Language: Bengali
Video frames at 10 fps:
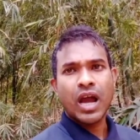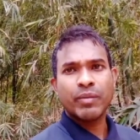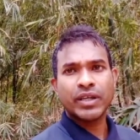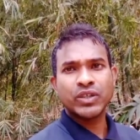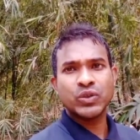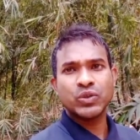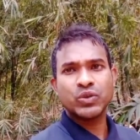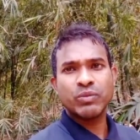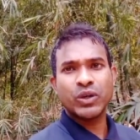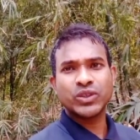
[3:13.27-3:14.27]
আবার কিছু
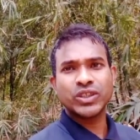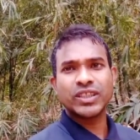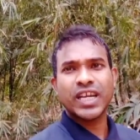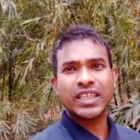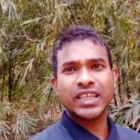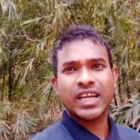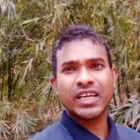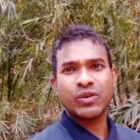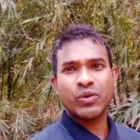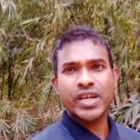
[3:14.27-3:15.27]
কিছু মানুষ আছে দ্বার
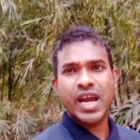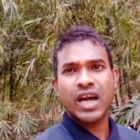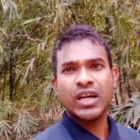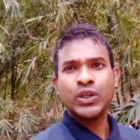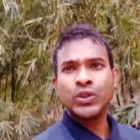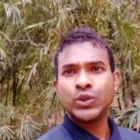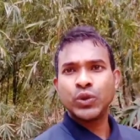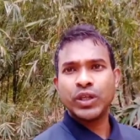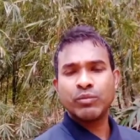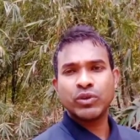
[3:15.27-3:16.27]
দেনাটা কইরা
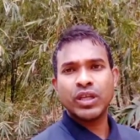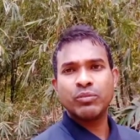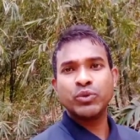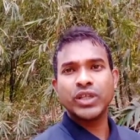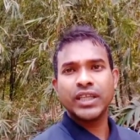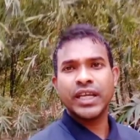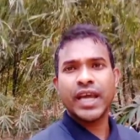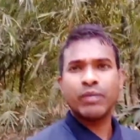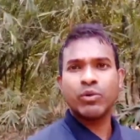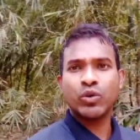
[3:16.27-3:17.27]
সঠিক মতে বুঝায় দেয়
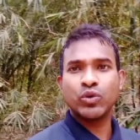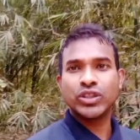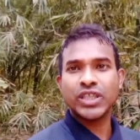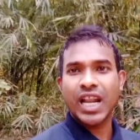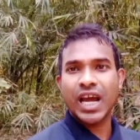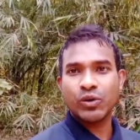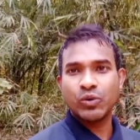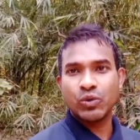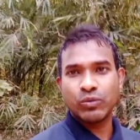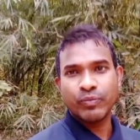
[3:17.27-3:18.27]
এরা মনে করুন চালাক
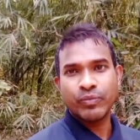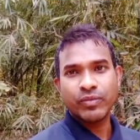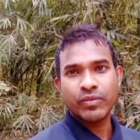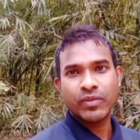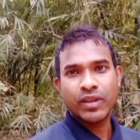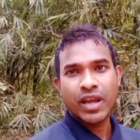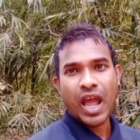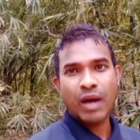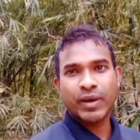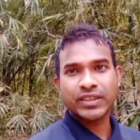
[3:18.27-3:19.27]
লোক
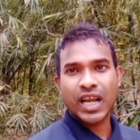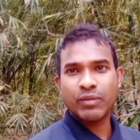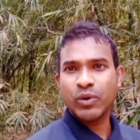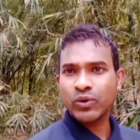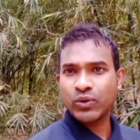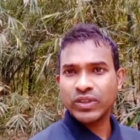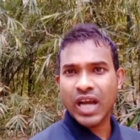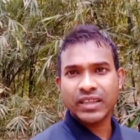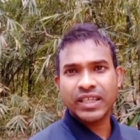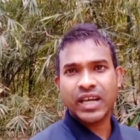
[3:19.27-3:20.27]
আবার যারা মনে করুন
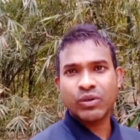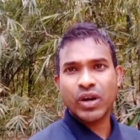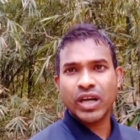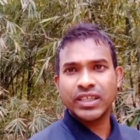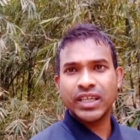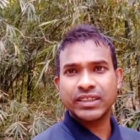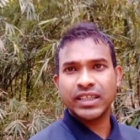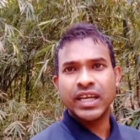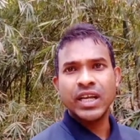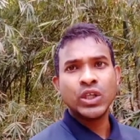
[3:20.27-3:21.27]
দ্বার দেনা করে ঠিক
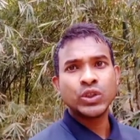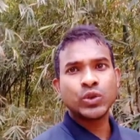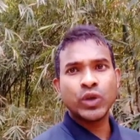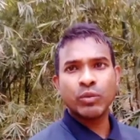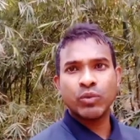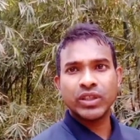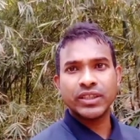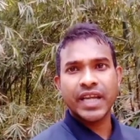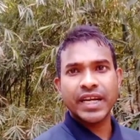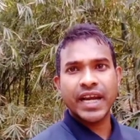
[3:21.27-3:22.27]
আছে সঠিক মতে
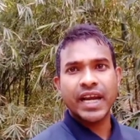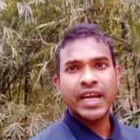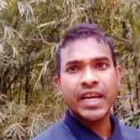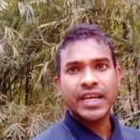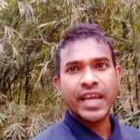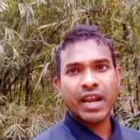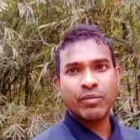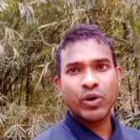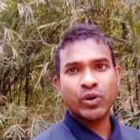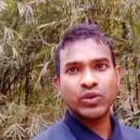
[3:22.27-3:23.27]
দেয় না এরা
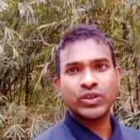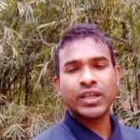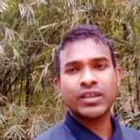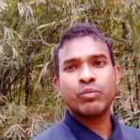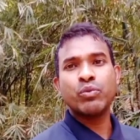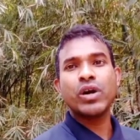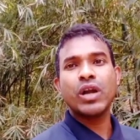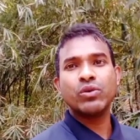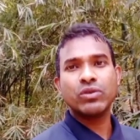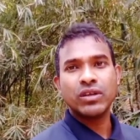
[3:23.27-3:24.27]
মনে করুন যে একটা
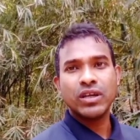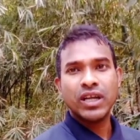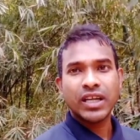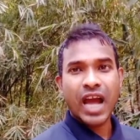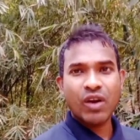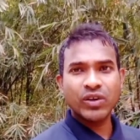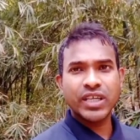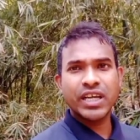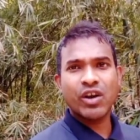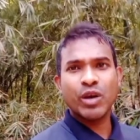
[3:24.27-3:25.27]
বোকা লোক কারণ
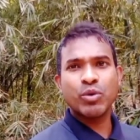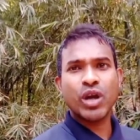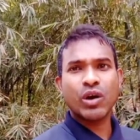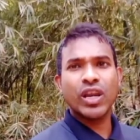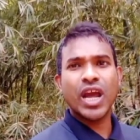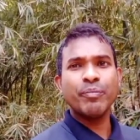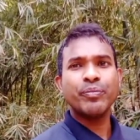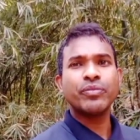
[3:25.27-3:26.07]
কি কারণে বোকা কইলাম